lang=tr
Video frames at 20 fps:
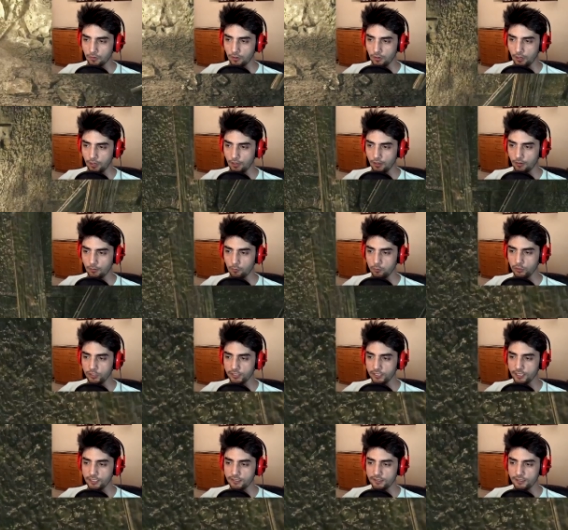Ha burada
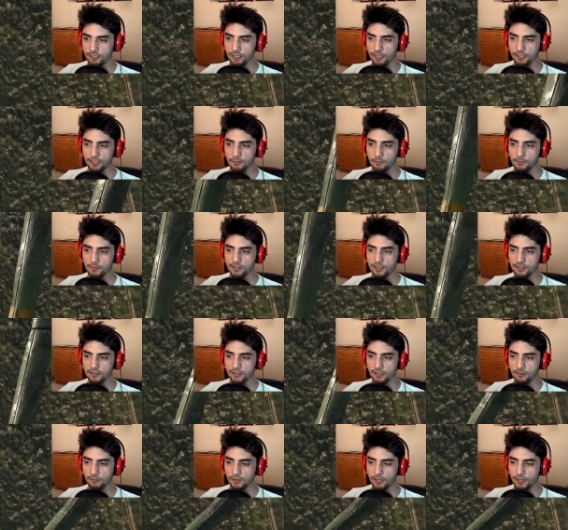yeni silah gibi bir şey
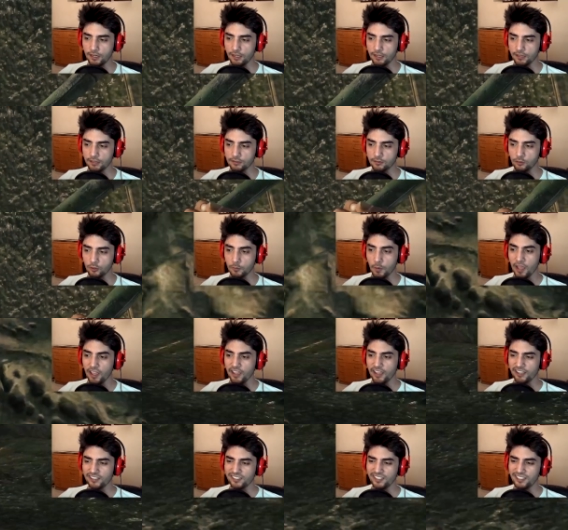sandım da alakası yok.
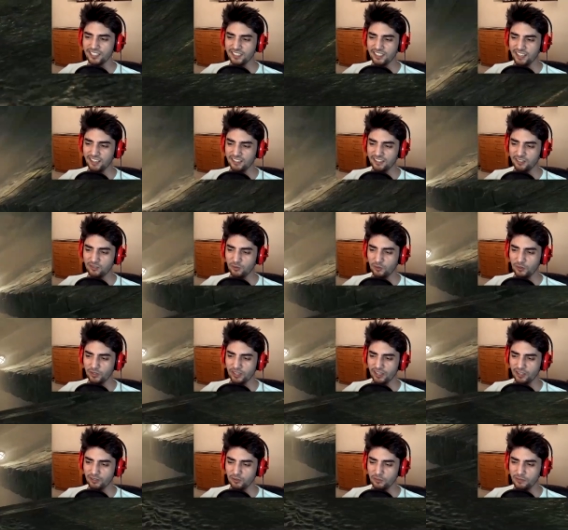Zaten ayrıydı o
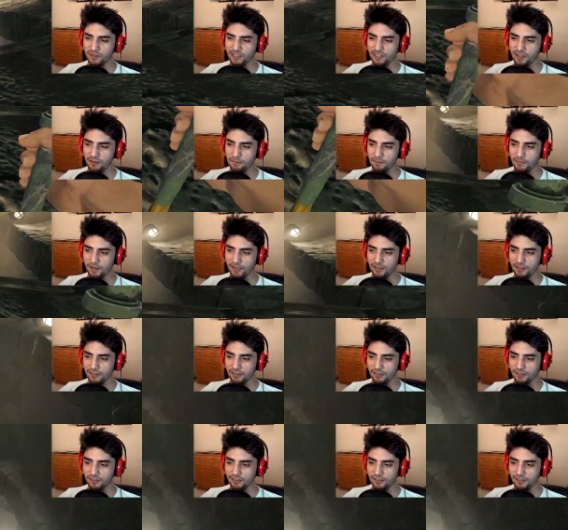ya. Numara yapma.